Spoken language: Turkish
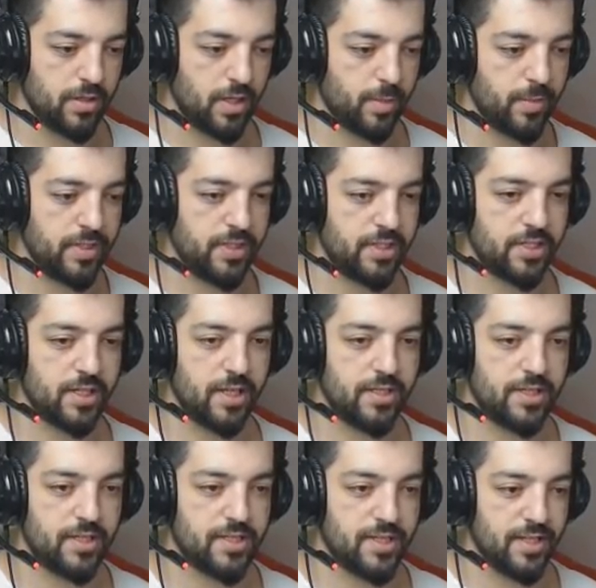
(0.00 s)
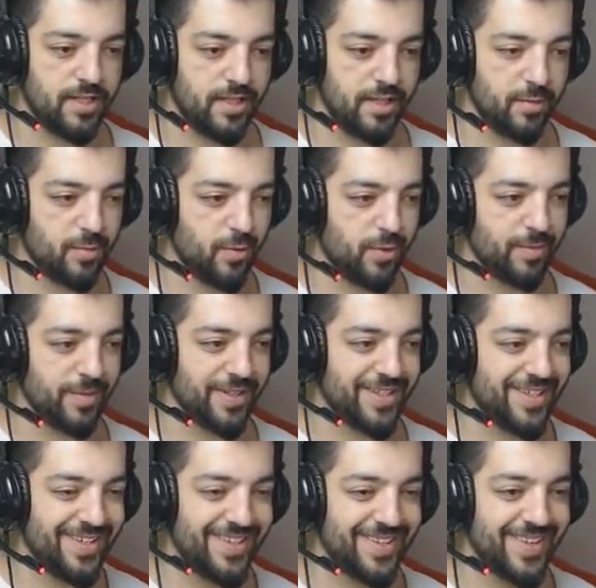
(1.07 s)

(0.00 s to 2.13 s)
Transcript: Ama işler hiç istediği gibi olmadı.